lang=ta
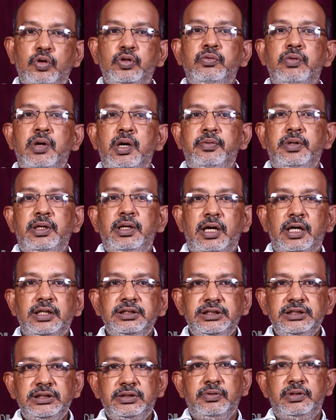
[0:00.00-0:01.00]
பொதுவாகவே
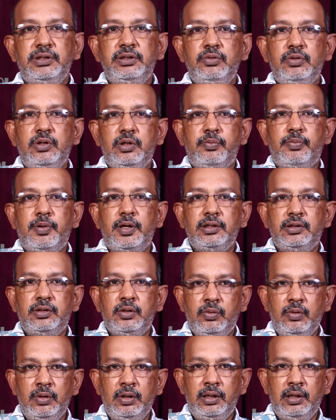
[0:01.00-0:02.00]
அஜித் வந்து ஒரு
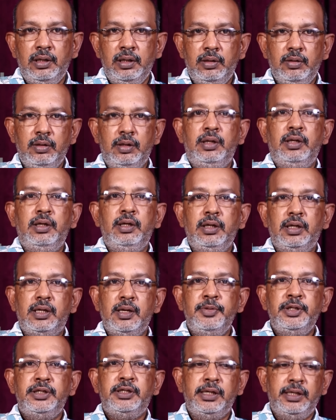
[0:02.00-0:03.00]
படத்துக்குள்
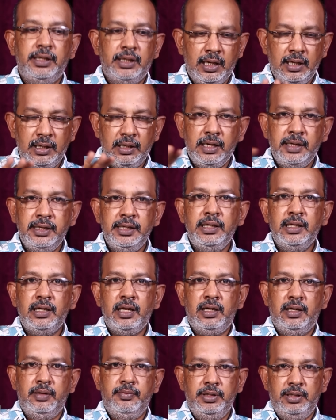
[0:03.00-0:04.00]
கமிட் ஆகிறார்
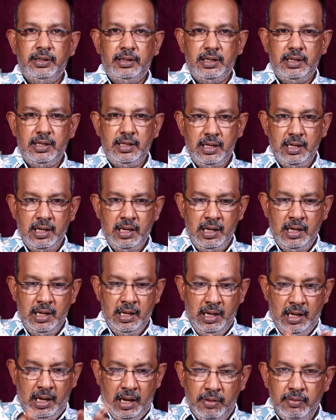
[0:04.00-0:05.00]
நடிகிறார் அப்படின்னா
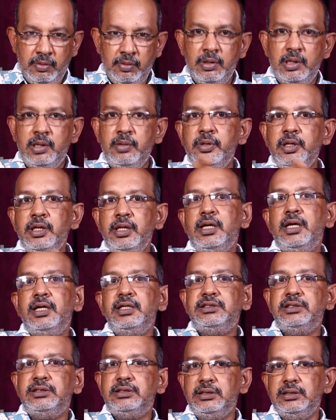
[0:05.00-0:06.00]
அவர் வெறுமனே
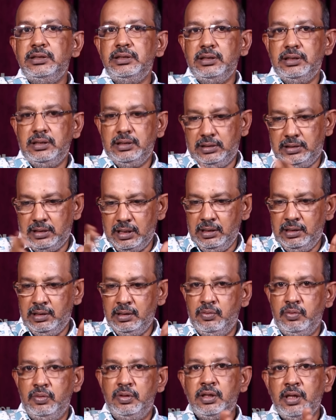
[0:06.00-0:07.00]
நடிச்சுட்டு தனக்கு
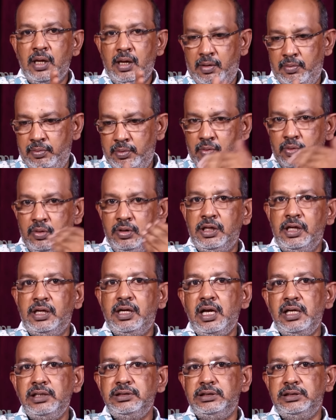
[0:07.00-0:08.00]
கொடுத்த அவர் கொடுத்த
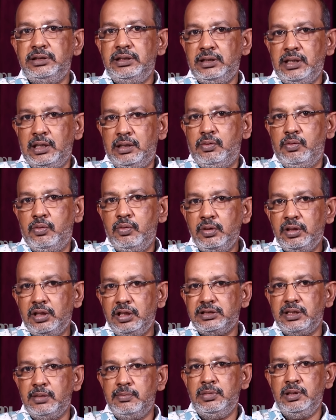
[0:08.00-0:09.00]
கால்ச்சிட்டு தனக்கு
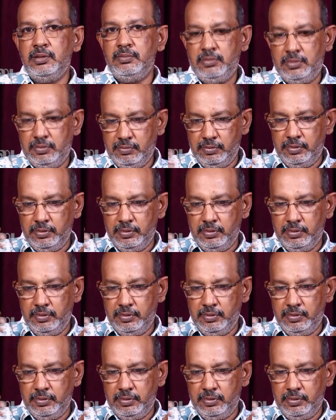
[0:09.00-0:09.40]
கொடுத்த சம்பளம்